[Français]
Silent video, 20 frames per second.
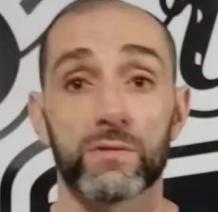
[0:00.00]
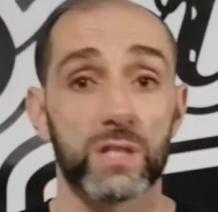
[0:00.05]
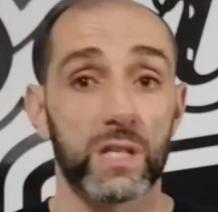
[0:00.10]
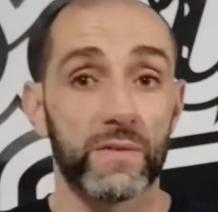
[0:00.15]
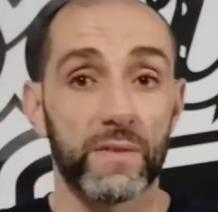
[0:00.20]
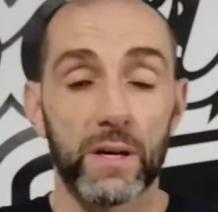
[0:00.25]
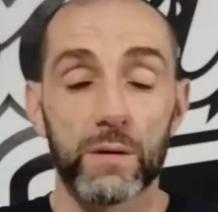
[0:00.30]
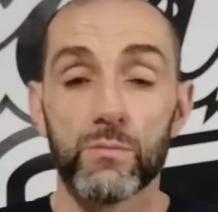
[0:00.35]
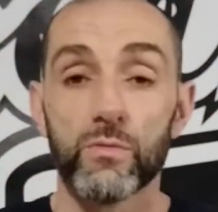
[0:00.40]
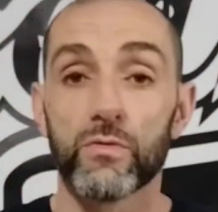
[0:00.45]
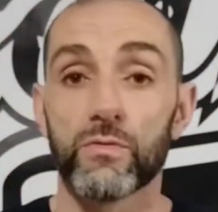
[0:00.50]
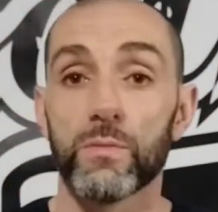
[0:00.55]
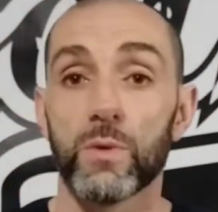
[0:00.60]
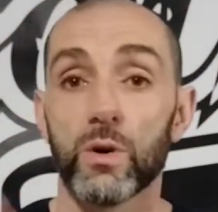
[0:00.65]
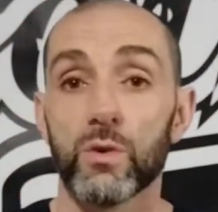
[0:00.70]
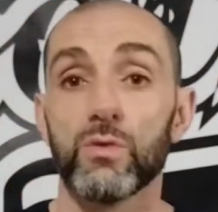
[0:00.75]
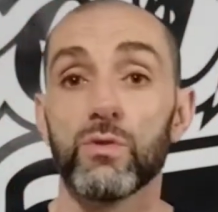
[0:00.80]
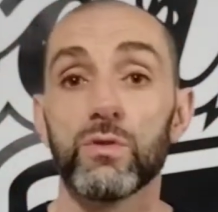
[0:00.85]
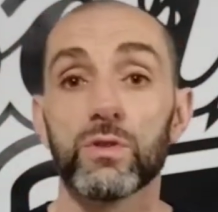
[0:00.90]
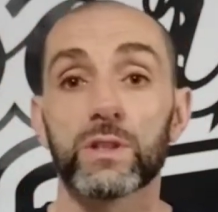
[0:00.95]
Vous avez un
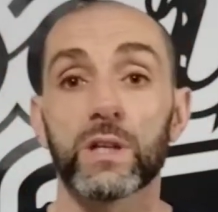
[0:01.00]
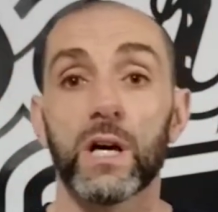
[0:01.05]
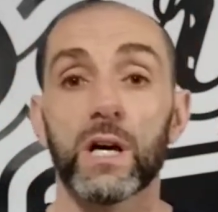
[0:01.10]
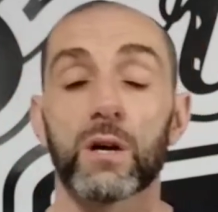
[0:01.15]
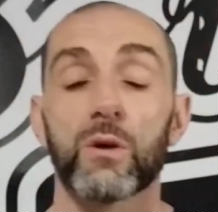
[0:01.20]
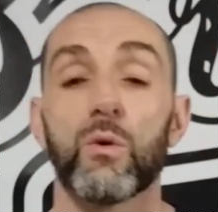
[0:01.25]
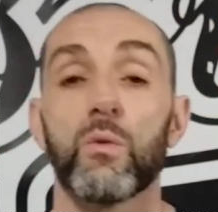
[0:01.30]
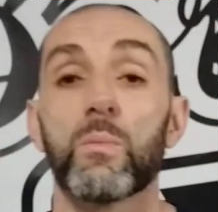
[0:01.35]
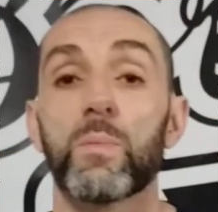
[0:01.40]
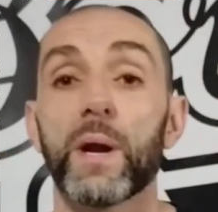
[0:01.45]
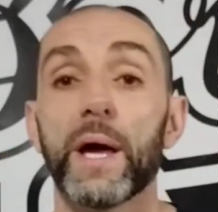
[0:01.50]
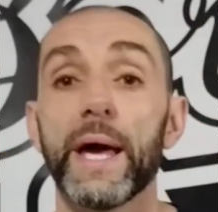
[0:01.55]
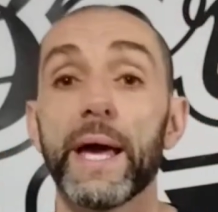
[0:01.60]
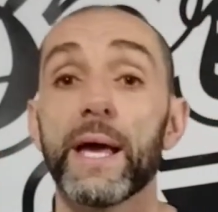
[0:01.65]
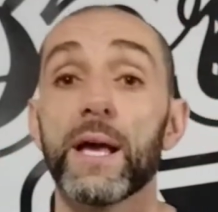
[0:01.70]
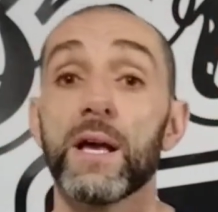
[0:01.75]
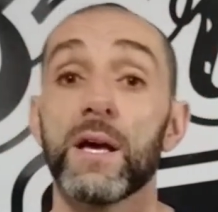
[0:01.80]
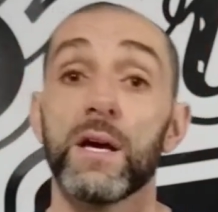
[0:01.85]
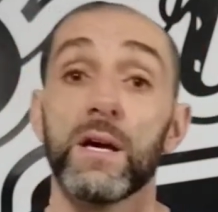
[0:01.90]
mouvement ultra complet